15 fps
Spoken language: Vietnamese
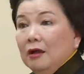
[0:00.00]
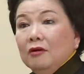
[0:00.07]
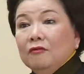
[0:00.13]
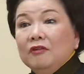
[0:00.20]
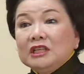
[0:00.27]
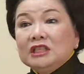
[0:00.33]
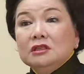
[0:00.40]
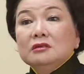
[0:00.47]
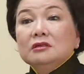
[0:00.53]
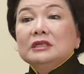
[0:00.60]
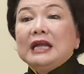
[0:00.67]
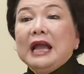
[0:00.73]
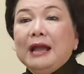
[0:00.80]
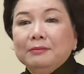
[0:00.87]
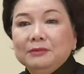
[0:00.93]
Và sự
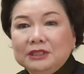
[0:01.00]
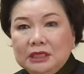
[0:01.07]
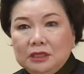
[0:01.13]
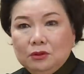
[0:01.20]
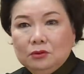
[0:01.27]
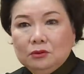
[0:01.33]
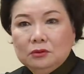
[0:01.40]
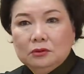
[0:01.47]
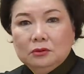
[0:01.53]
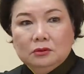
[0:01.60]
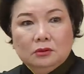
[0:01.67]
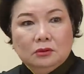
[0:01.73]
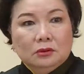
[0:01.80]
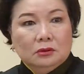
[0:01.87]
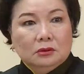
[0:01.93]
cam chịu
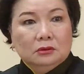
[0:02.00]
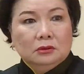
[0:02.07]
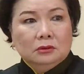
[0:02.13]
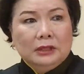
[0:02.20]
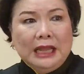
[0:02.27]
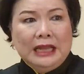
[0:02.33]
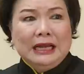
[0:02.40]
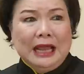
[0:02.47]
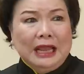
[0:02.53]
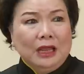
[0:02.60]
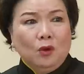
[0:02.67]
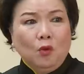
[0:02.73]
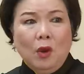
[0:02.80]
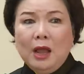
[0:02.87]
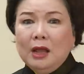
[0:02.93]
ngày
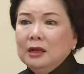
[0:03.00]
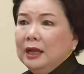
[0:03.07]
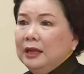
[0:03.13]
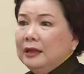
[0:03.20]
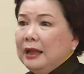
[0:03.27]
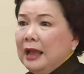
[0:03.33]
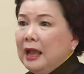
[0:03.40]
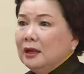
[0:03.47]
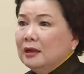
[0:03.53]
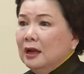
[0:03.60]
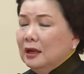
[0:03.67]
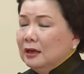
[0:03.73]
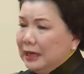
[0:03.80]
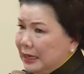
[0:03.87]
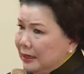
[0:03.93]
này qua ngày khác,
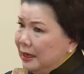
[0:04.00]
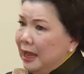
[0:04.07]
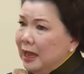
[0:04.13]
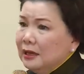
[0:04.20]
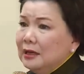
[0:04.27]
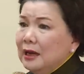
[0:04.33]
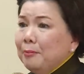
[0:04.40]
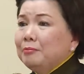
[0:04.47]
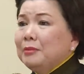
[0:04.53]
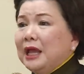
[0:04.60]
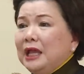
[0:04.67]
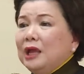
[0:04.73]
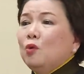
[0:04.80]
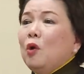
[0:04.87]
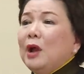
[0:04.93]
đánh hết năm
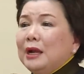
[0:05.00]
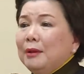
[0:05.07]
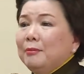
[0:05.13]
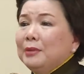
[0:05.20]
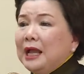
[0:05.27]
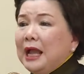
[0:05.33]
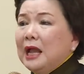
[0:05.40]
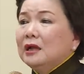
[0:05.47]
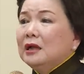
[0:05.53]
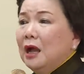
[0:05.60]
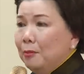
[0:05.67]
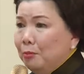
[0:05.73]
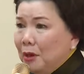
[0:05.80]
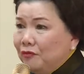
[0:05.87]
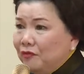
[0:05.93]
này qua năm khác
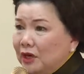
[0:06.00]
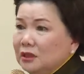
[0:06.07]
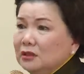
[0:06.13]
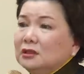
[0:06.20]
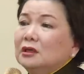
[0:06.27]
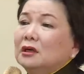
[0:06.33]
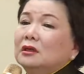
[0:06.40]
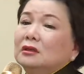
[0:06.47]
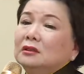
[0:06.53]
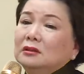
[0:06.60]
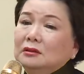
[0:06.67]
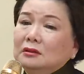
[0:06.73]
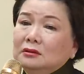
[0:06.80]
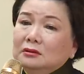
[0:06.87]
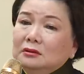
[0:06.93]
mà vẫn cứ
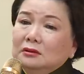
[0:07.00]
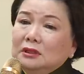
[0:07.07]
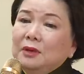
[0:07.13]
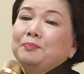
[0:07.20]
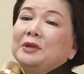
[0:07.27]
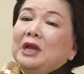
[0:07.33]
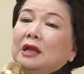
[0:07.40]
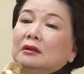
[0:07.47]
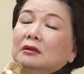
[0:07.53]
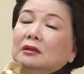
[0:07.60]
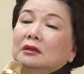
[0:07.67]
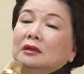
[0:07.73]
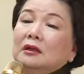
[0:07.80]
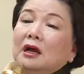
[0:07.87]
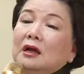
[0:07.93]
chấp nhận,
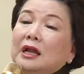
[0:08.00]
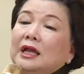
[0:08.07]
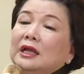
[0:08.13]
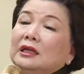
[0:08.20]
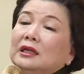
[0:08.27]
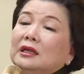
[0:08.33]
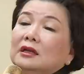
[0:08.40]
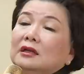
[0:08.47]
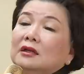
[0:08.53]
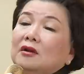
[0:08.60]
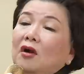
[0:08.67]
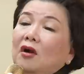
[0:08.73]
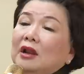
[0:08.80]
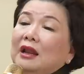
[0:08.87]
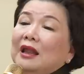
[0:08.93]
ở đây
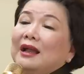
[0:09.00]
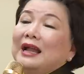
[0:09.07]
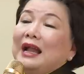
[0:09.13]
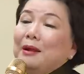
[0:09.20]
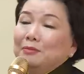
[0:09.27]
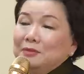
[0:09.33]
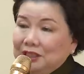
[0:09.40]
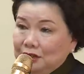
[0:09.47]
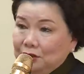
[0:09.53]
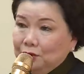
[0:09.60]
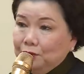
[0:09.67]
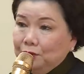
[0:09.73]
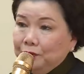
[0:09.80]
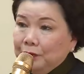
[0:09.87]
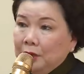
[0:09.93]
gọi là cam chịu.
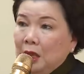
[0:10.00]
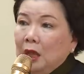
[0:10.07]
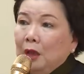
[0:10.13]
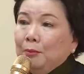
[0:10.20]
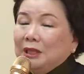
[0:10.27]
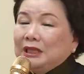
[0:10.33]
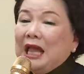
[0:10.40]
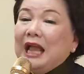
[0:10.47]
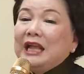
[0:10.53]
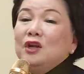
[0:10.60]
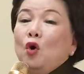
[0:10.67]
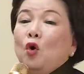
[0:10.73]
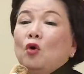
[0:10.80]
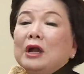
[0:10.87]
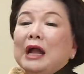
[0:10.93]
Mà thái
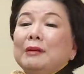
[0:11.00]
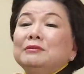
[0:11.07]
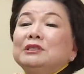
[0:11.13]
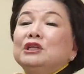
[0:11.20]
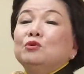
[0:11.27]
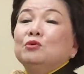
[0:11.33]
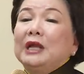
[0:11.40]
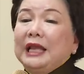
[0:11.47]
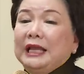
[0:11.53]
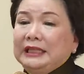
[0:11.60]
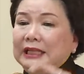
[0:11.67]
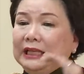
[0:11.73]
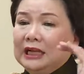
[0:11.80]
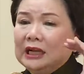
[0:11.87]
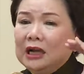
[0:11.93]
độ cam chịu này
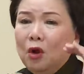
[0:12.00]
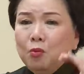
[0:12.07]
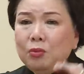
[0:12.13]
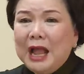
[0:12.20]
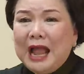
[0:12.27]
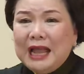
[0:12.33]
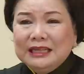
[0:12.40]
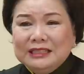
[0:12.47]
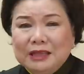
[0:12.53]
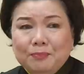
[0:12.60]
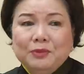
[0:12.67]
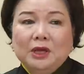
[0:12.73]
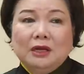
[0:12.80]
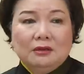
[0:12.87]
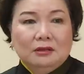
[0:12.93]
thì không ai
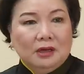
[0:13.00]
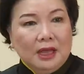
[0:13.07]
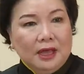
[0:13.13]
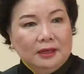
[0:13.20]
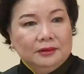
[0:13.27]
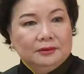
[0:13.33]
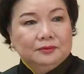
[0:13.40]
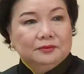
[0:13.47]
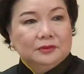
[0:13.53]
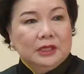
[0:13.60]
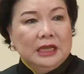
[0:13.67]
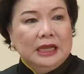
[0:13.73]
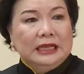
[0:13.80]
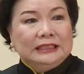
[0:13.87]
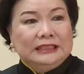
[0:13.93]
chấp nhận được hết.
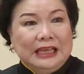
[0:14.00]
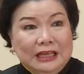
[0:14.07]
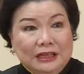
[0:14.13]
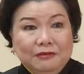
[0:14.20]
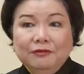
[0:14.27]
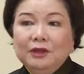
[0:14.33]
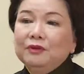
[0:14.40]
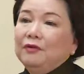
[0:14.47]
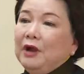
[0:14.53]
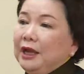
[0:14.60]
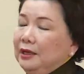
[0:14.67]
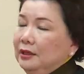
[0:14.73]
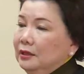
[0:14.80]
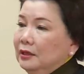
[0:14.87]
Chính vì vậy